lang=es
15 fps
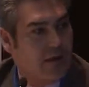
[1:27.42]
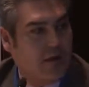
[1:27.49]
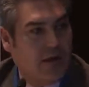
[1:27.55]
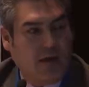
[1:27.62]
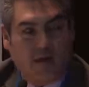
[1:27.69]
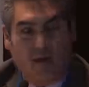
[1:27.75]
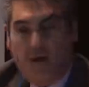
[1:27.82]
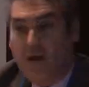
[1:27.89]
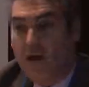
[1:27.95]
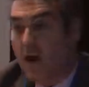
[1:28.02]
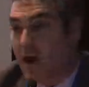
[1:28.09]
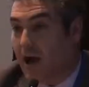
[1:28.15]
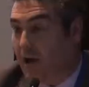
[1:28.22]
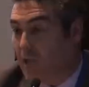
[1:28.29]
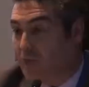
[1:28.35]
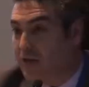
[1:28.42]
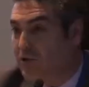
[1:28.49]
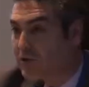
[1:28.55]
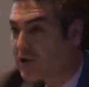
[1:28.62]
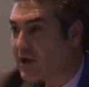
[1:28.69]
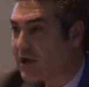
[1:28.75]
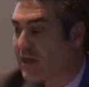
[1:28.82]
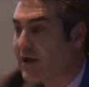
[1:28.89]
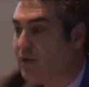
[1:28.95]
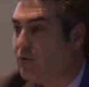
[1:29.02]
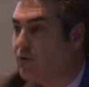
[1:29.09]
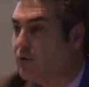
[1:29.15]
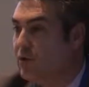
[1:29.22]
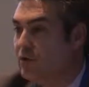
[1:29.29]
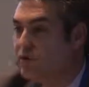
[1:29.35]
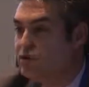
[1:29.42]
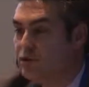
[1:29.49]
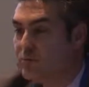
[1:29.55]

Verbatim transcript: eh, ayudando en cada uno de los